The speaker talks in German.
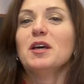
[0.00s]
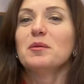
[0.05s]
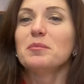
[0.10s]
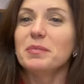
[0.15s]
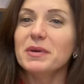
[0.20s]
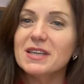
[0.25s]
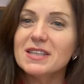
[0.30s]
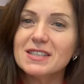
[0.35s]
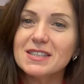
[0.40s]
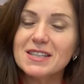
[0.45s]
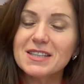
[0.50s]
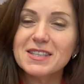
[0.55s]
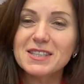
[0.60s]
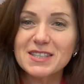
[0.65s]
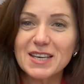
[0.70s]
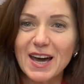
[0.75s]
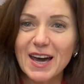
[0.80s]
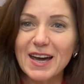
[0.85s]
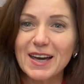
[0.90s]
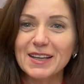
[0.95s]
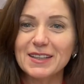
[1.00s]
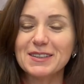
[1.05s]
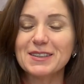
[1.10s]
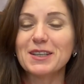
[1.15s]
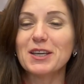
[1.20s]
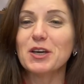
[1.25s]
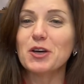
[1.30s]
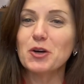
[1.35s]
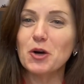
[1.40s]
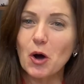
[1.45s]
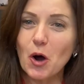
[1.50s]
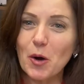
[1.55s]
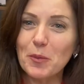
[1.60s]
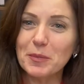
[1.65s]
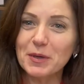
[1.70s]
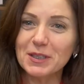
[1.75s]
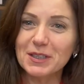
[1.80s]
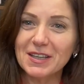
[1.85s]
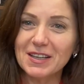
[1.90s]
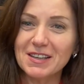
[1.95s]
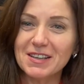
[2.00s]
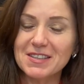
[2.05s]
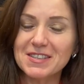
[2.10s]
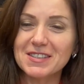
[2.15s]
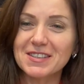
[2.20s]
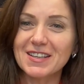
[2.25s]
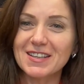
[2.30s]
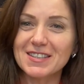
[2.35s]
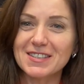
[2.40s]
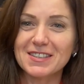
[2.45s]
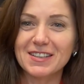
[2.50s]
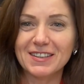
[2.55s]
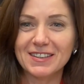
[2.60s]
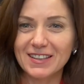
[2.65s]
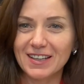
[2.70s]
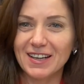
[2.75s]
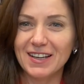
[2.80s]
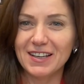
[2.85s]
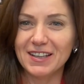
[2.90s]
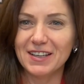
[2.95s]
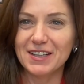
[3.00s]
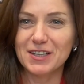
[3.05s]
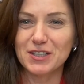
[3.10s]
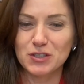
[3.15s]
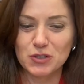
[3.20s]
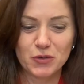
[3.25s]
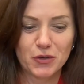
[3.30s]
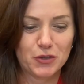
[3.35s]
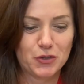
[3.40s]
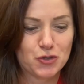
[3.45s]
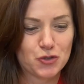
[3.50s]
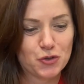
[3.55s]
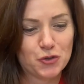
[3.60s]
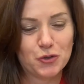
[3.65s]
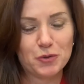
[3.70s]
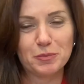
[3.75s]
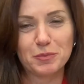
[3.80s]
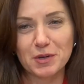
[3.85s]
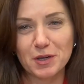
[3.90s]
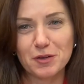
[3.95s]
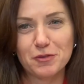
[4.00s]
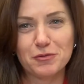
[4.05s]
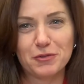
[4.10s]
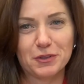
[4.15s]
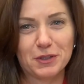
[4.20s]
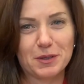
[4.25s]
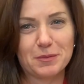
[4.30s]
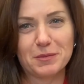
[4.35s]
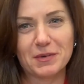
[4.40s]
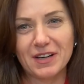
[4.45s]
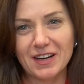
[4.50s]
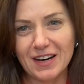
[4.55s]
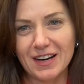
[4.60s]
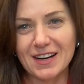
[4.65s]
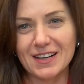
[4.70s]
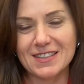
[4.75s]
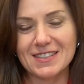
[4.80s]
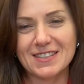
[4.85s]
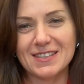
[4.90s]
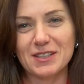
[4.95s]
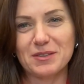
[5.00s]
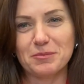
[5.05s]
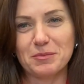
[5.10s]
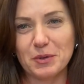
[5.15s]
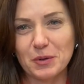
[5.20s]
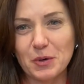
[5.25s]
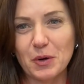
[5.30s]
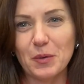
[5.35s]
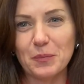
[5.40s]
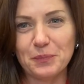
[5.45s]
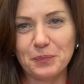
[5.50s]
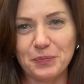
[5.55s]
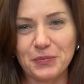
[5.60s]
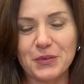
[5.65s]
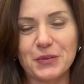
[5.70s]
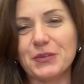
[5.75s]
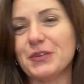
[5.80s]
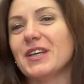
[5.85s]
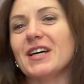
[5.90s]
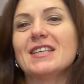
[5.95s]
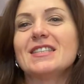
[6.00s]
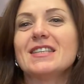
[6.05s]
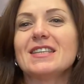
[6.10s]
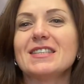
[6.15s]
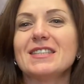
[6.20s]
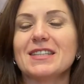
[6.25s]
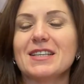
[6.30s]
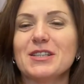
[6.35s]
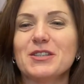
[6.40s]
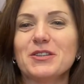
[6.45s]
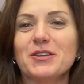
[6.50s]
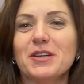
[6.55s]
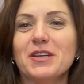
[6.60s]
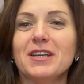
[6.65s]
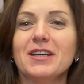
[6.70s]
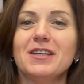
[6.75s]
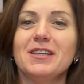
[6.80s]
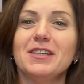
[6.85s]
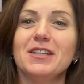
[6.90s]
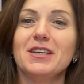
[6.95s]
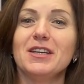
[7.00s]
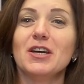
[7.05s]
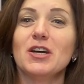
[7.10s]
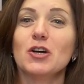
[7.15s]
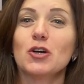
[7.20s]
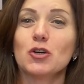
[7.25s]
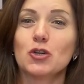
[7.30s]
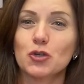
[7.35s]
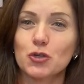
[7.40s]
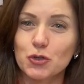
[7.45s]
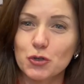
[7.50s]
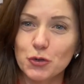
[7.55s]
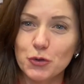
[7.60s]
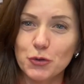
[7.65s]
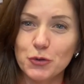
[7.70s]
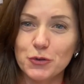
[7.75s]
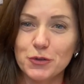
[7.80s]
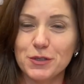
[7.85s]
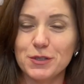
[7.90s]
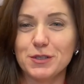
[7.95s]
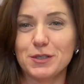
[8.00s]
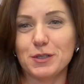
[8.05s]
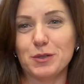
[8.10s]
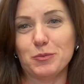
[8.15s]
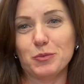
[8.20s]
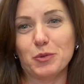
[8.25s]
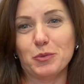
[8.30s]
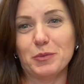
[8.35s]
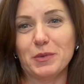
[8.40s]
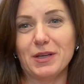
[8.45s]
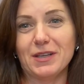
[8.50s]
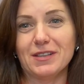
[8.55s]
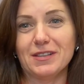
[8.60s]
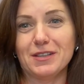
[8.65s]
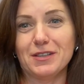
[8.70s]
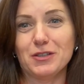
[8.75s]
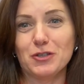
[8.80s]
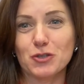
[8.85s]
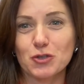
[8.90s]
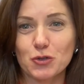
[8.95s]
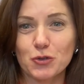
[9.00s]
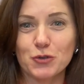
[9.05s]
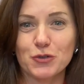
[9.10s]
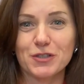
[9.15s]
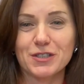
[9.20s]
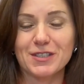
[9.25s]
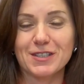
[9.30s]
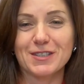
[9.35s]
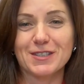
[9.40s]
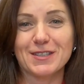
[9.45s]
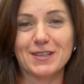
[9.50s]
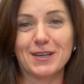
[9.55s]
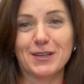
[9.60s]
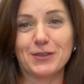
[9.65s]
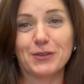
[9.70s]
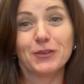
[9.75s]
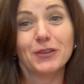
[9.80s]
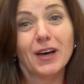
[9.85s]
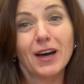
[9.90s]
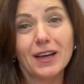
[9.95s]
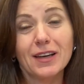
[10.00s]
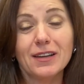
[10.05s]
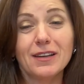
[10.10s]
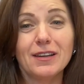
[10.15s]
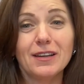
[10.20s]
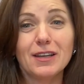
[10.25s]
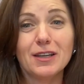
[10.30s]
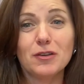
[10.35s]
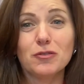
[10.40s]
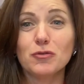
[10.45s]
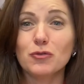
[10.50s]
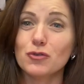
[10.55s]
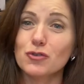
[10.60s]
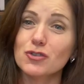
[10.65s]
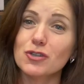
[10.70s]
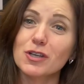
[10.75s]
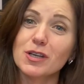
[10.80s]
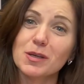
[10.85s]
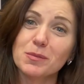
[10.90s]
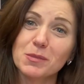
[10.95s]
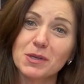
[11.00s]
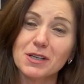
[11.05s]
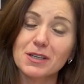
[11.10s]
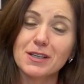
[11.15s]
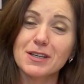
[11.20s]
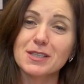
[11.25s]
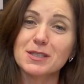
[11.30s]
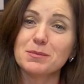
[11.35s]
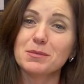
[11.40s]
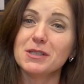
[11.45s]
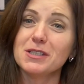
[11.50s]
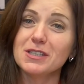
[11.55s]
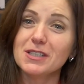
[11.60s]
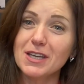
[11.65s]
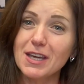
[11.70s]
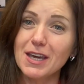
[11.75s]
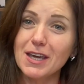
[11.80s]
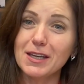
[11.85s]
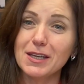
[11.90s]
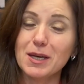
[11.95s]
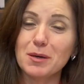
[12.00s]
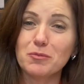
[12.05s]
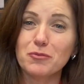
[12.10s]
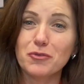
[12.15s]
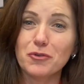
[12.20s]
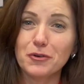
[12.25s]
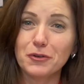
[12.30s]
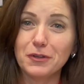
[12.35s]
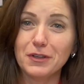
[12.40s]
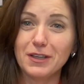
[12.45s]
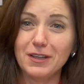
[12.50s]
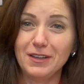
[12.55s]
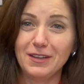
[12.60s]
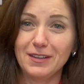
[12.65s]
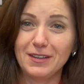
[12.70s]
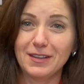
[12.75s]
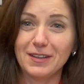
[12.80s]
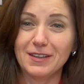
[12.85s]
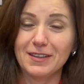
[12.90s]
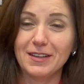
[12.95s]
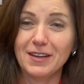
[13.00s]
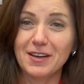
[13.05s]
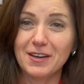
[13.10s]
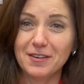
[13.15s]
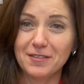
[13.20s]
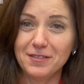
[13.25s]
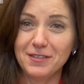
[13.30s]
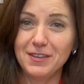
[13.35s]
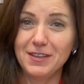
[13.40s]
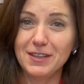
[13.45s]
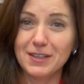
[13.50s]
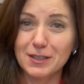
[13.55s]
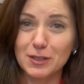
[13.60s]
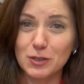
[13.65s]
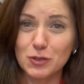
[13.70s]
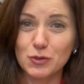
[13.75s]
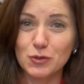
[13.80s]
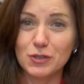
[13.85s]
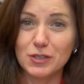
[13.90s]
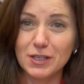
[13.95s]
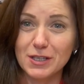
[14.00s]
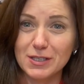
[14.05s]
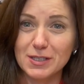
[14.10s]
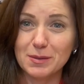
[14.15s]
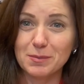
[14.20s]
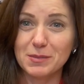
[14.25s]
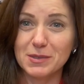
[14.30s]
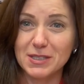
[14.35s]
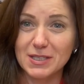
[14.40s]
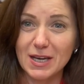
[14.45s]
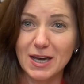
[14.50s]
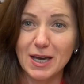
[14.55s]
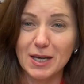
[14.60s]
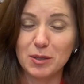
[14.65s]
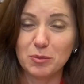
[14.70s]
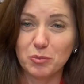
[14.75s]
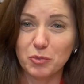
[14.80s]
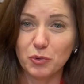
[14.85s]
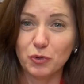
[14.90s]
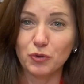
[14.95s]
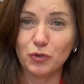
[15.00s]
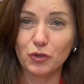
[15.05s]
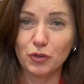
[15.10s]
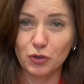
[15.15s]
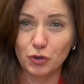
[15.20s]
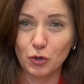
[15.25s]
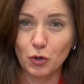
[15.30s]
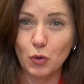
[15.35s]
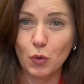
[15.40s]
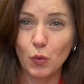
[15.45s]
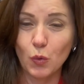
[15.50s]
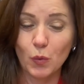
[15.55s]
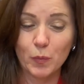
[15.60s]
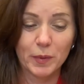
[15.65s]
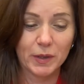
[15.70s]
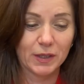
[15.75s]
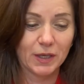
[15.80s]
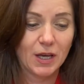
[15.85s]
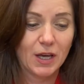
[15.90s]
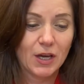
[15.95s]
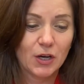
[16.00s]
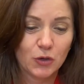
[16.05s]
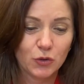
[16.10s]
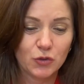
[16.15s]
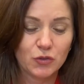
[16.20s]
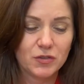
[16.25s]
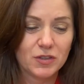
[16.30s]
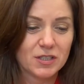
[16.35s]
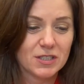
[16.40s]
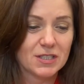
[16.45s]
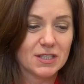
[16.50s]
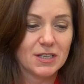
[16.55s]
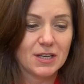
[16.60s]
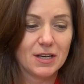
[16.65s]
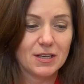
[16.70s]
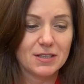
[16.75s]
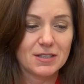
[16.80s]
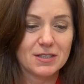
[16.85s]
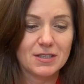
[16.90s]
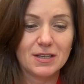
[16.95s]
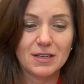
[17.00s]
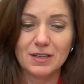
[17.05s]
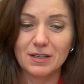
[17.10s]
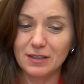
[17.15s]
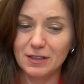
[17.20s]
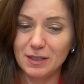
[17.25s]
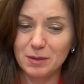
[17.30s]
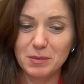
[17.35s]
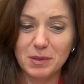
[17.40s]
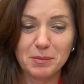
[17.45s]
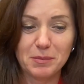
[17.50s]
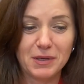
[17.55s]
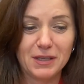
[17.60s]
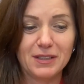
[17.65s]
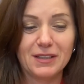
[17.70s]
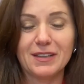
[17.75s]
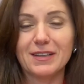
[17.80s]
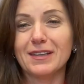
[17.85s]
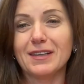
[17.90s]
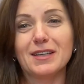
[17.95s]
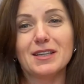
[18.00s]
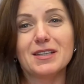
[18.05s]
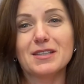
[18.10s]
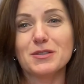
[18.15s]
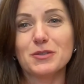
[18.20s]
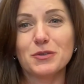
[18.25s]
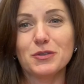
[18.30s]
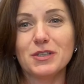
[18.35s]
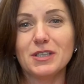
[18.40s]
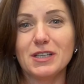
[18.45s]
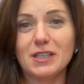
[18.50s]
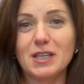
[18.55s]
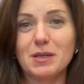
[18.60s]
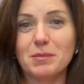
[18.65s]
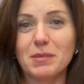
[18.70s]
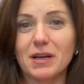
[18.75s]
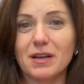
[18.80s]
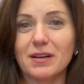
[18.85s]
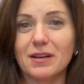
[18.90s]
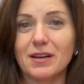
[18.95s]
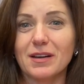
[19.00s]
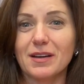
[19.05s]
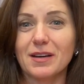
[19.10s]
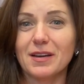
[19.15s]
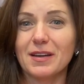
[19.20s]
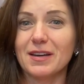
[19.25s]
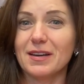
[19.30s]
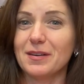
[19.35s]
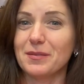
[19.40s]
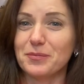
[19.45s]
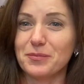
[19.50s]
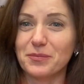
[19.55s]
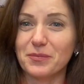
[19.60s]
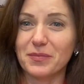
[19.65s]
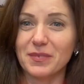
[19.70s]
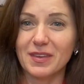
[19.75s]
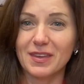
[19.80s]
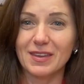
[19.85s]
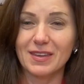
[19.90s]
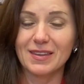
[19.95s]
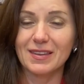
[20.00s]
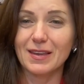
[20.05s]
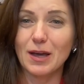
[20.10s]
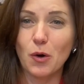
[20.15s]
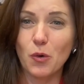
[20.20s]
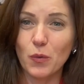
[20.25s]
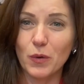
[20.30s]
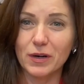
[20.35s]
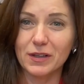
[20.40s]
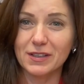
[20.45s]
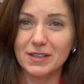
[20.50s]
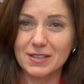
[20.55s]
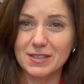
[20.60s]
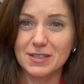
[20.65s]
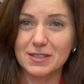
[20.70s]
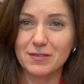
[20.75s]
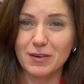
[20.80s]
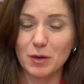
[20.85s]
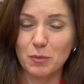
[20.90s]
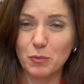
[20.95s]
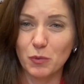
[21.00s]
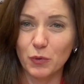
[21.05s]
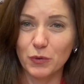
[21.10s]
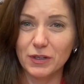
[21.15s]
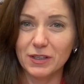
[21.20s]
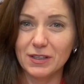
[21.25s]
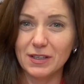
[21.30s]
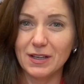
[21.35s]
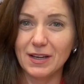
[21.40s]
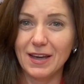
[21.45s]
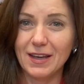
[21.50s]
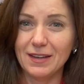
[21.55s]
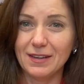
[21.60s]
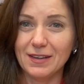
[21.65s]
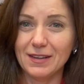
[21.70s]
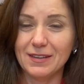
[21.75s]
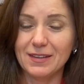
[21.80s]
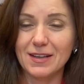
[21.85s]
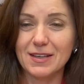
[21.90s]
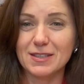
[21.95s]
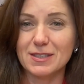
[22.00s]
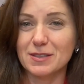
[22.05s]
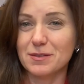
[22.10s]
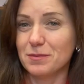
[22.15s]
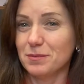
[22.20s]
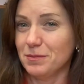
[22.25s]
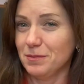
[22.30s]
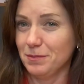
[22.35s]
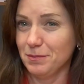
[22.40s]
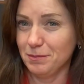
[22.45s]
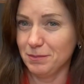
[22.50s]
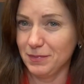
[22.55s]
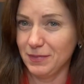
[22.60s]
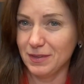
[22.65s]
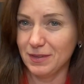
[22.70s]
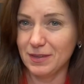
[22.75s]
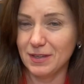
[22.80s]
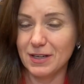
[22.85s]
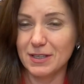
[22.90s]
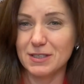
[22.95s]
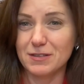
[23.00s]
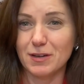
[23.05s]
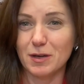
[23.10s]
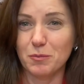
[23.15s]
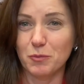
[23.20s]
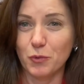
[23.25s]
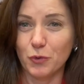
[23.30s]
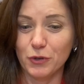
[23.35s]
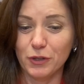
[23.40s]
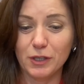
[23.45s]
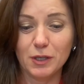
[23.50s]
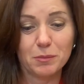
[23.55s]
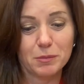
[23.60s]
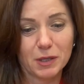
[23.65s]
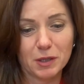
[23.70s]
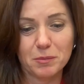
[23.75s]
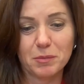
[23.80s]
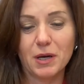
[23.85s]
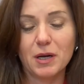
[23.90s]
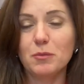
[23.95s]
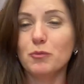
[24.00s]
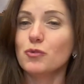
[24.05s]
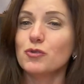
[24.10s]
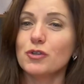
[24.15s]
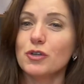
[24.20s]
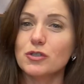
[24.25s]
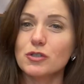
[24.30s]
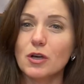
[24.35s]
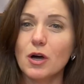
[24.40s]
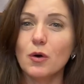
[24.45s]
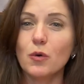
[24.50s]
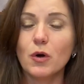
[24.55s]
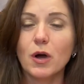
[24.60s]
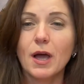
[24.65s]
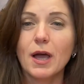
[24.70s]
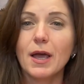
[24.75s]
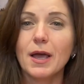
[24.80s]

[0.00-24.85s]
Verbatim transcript: bis die Zeit gekommen ist, dass Natalia so einen schönen Brief von dem Karsten bekommt. Und das ist natürlich die schönsten Momente, die schönste Zeit. Und eigentlich wünsche ich mir, dass mit jedem von Ihnen wir zu diesem Zeitpunkt kommen. Und wir sehen Sie, liebe Männer, ja, so nicht immer ähm, dauert das zwei Monate, endet das nach zwei Monaten, manchmal muss das auch